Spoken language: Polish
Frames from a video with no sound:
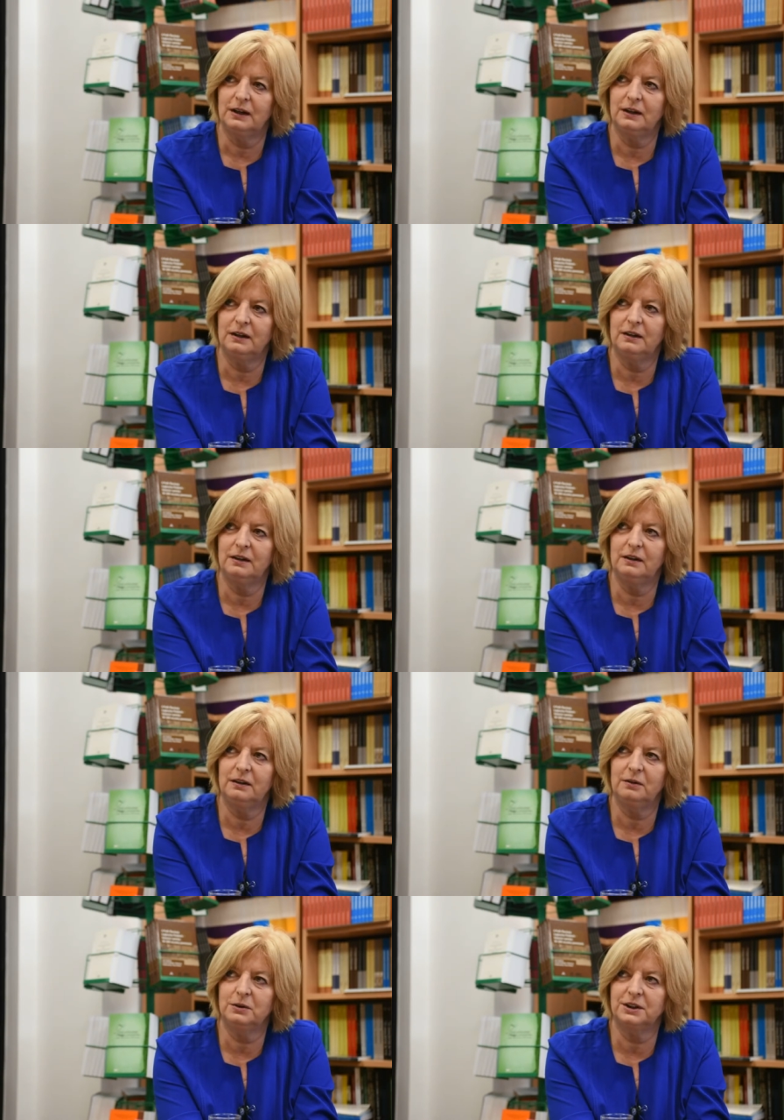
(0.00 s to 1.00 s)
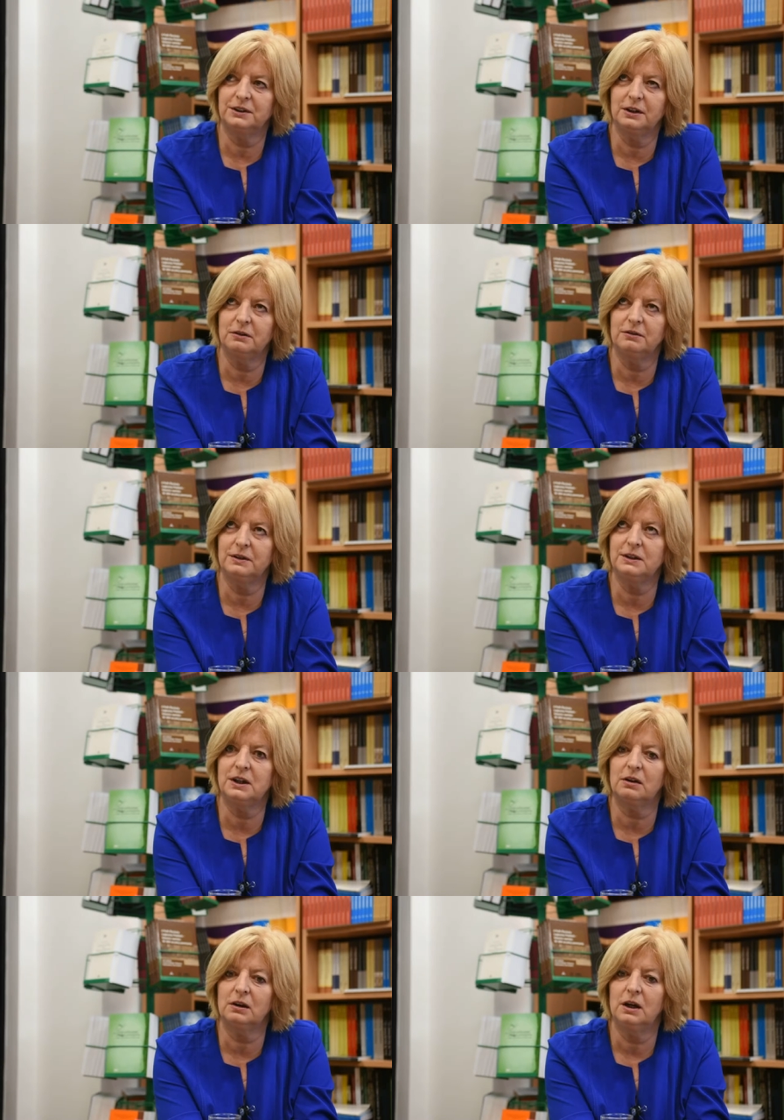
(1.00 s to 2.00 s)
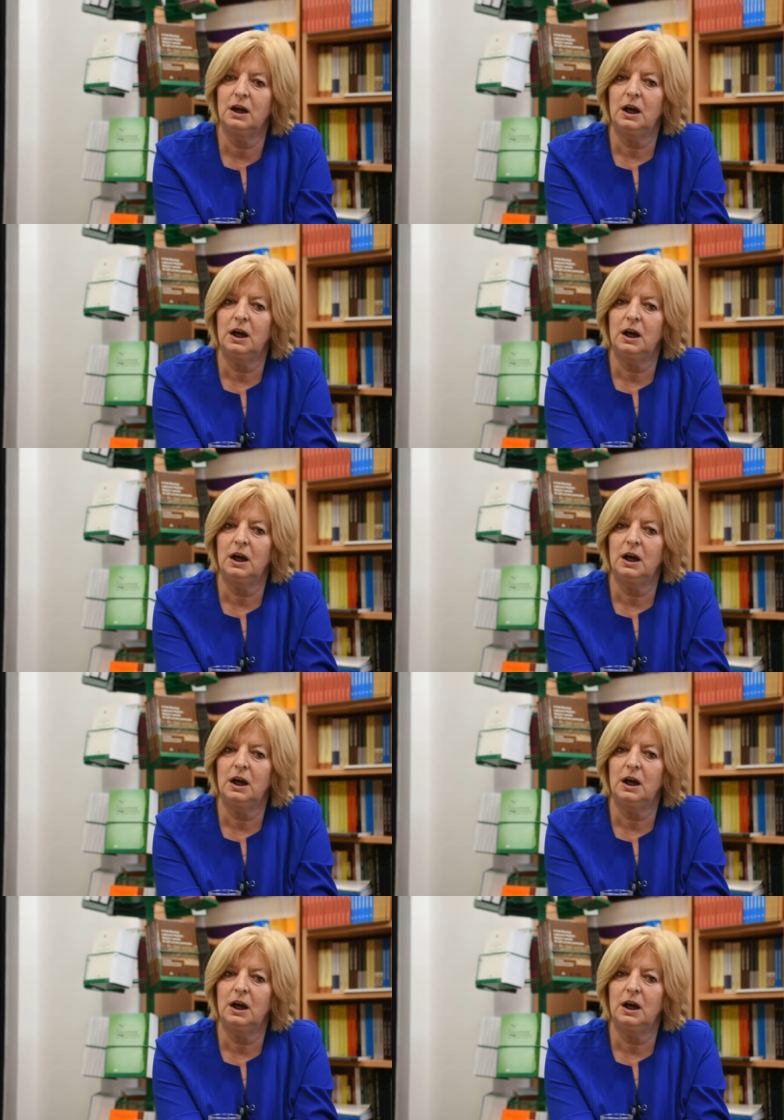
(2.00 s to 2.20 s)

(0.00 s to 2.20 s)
y, uczestników historii.